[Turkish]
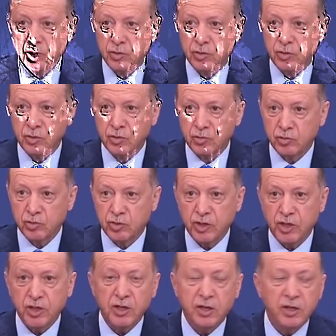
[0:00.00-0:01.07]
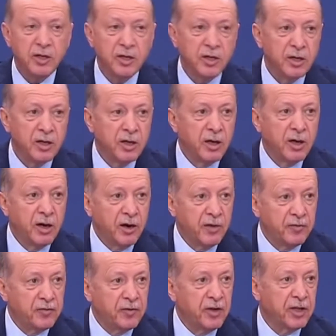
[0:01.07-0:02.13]
Rusya hafife
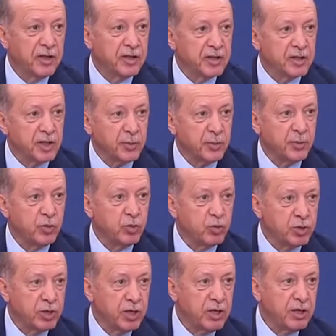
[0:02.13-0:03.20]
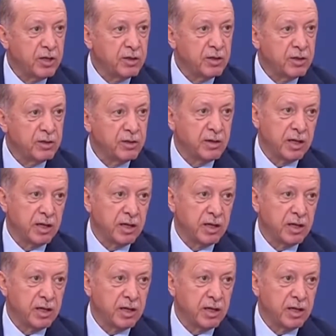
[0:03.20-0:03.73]
alınacak bir ülke değil.